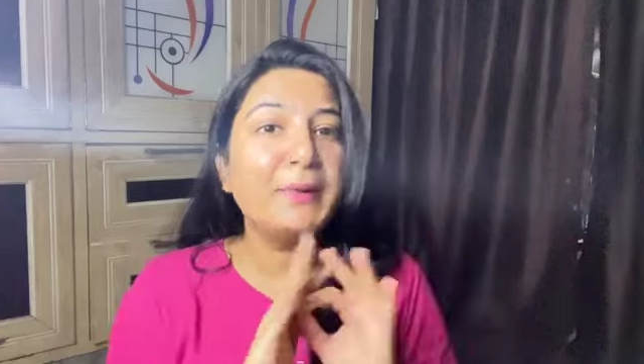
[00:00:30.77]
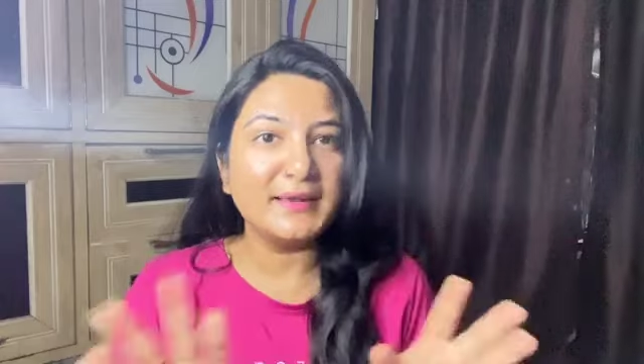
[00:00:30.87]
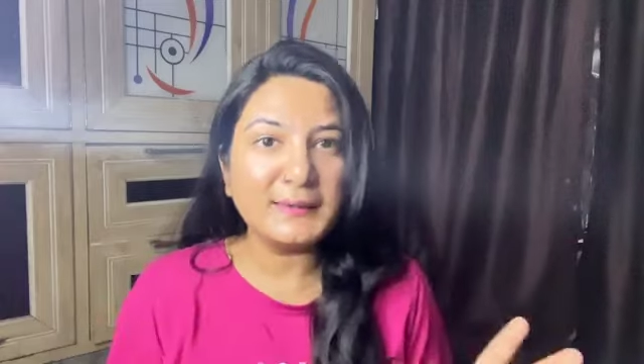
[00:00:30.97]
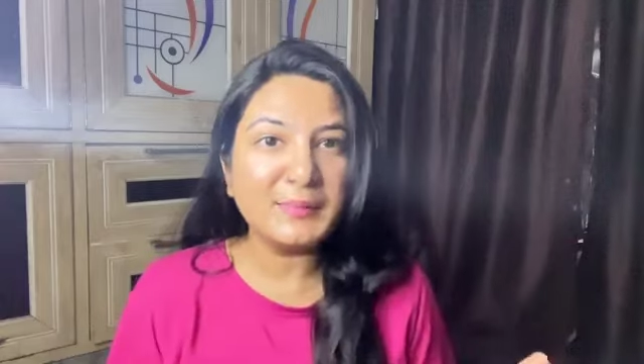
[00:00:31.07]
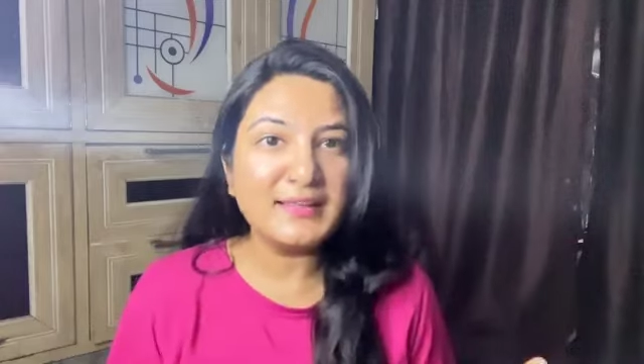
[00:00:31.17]

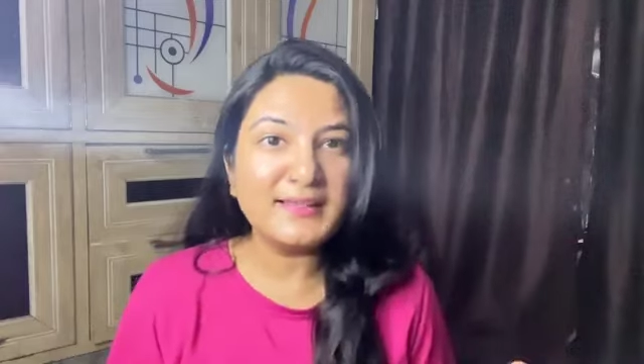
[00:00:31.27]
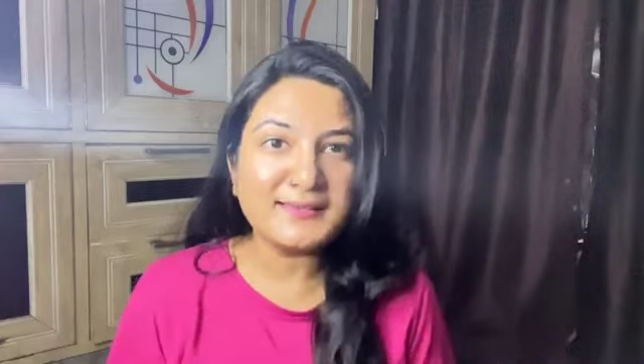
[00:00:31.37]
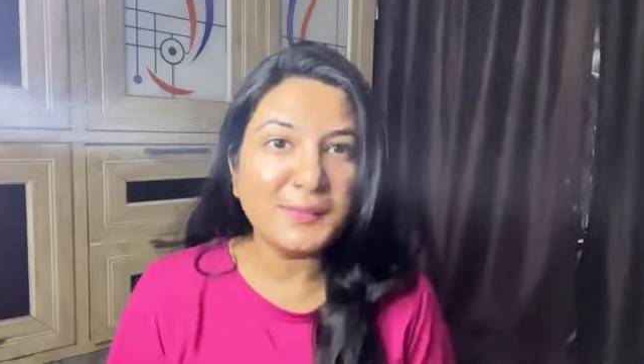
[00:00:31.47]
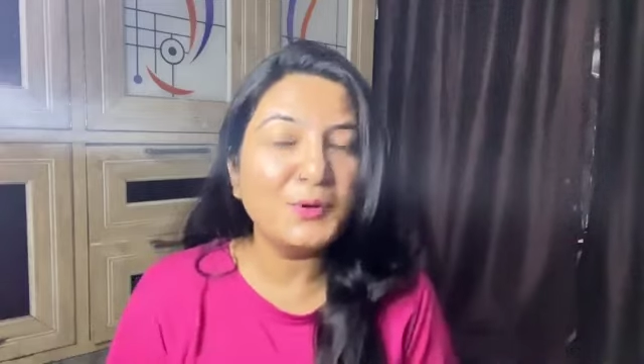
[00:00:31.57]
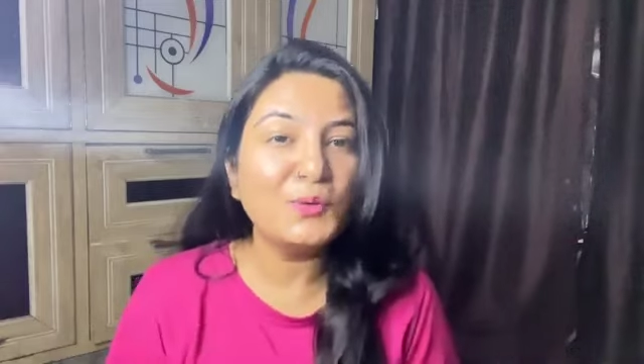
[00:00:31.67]
भरे पड़े हैं
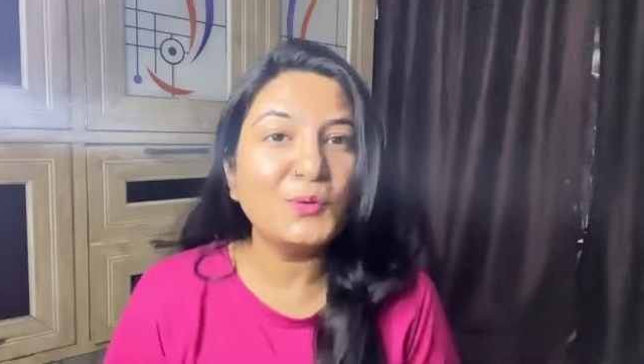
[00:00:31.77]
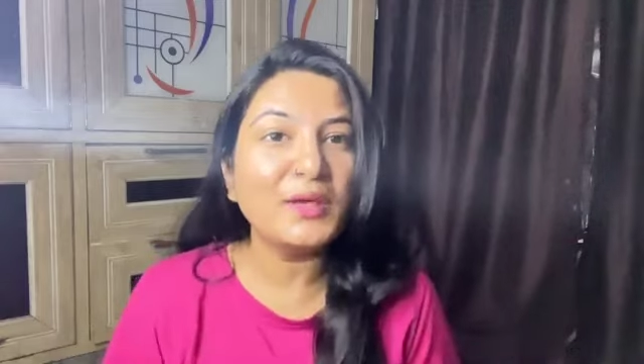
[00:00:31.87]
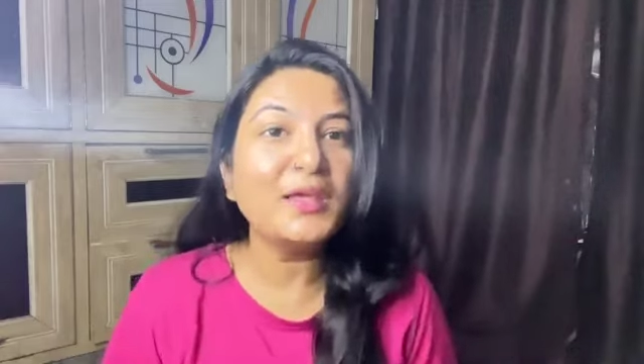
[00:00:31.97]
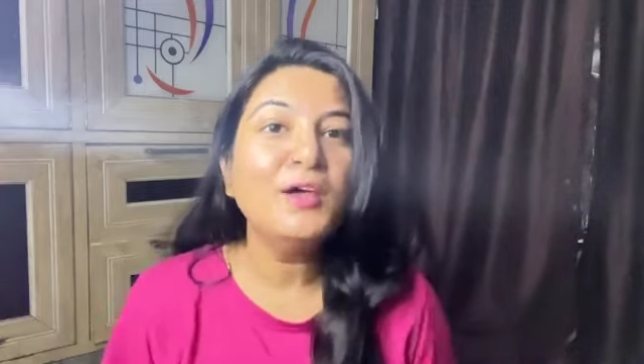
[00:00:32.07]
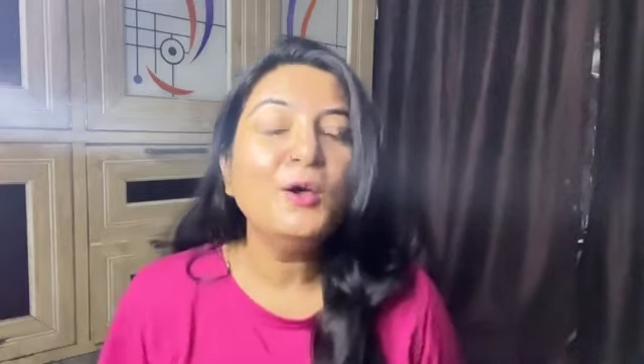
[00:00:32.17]
सभी लोगों
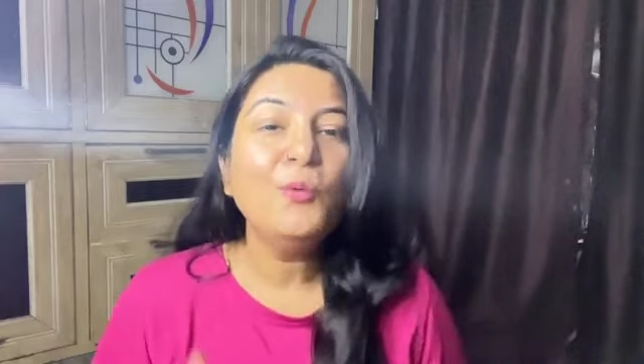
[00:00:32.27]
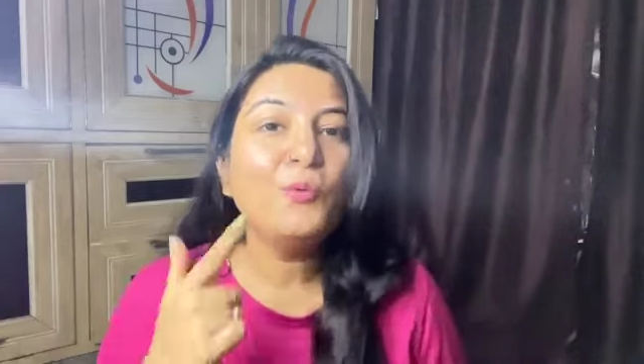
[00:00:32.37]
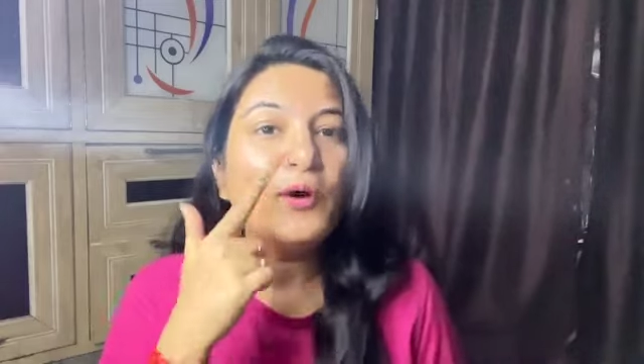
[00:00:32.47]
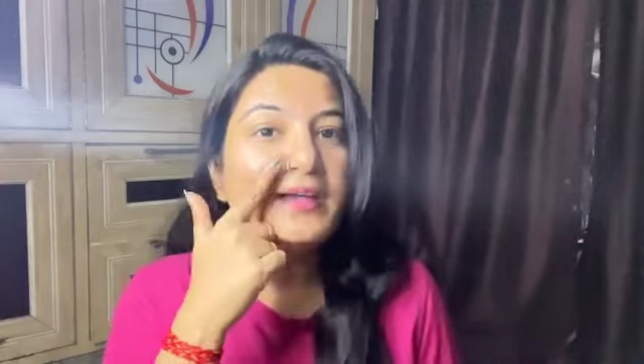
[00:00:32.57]
के वो है